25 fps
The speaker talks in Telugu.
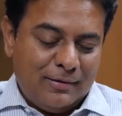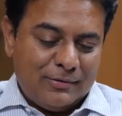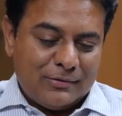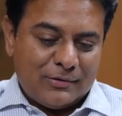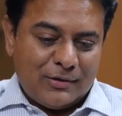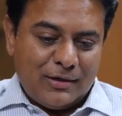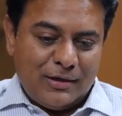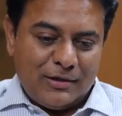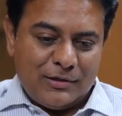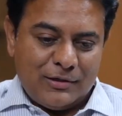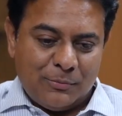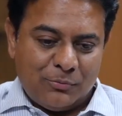సో
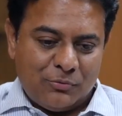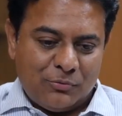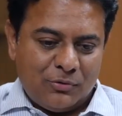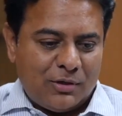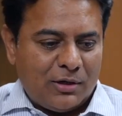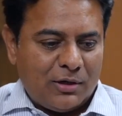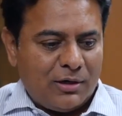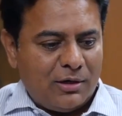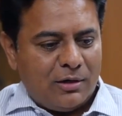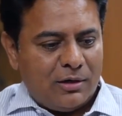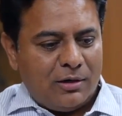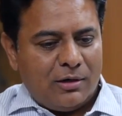నేను ఏం
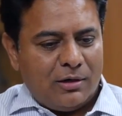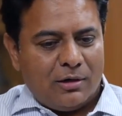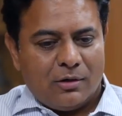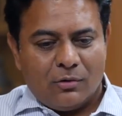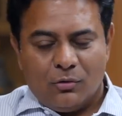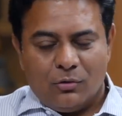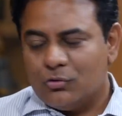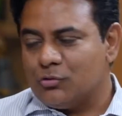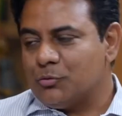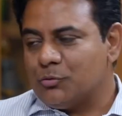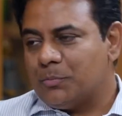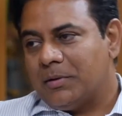చెప్తుంటానంటే నాకు
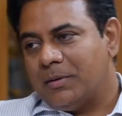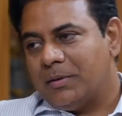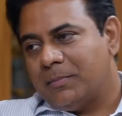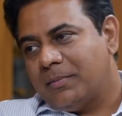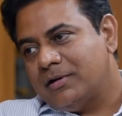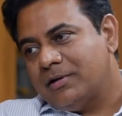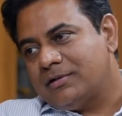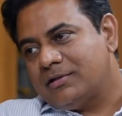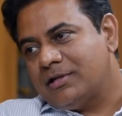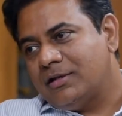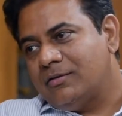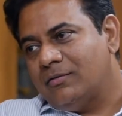రోజు
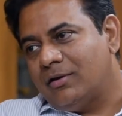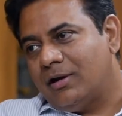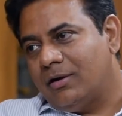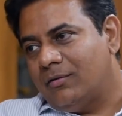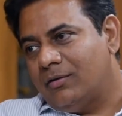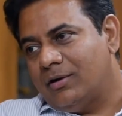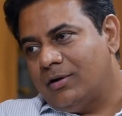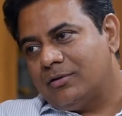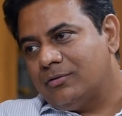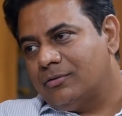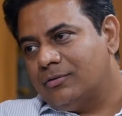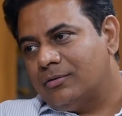పేపర్లు చదివే
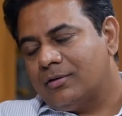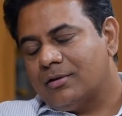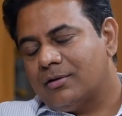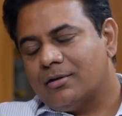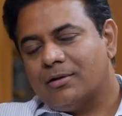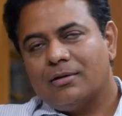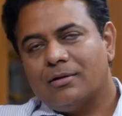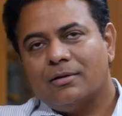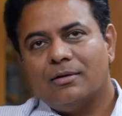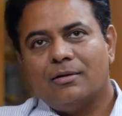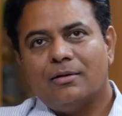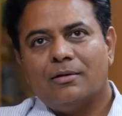అలవాటు
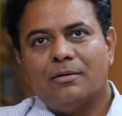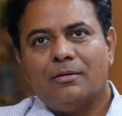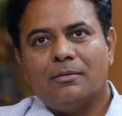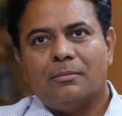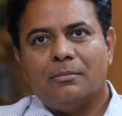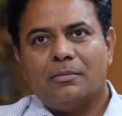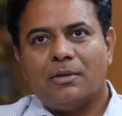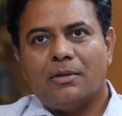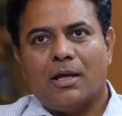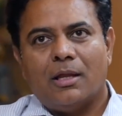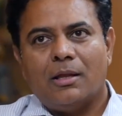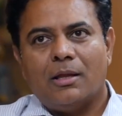
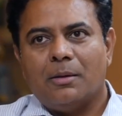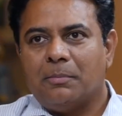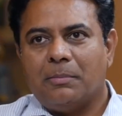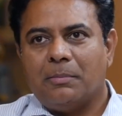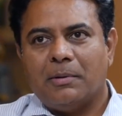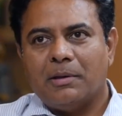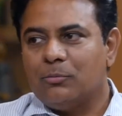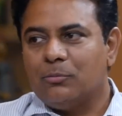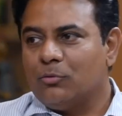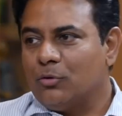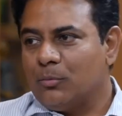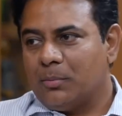దాదాపు
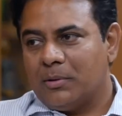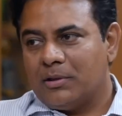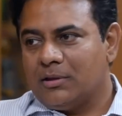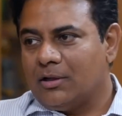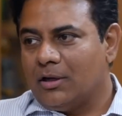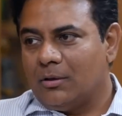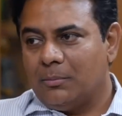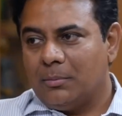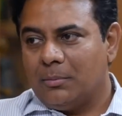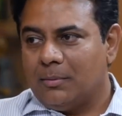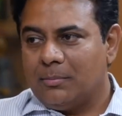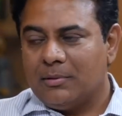పదమూడు
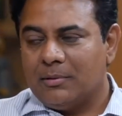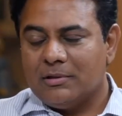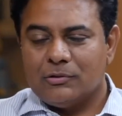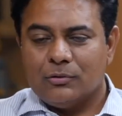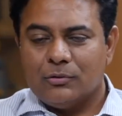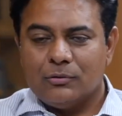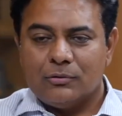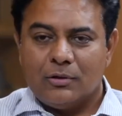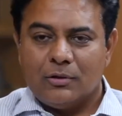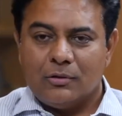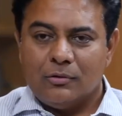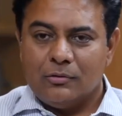పద్నాలుగు పేపర్లు
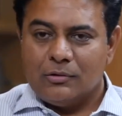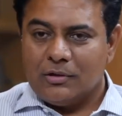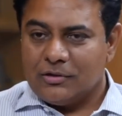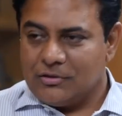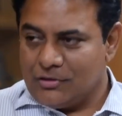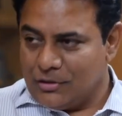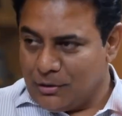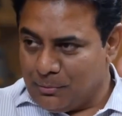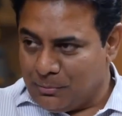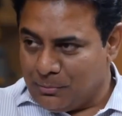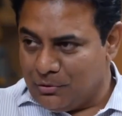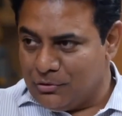చదువుతాను రోజు
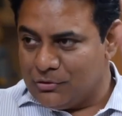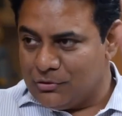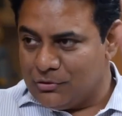చిన్నప్పటి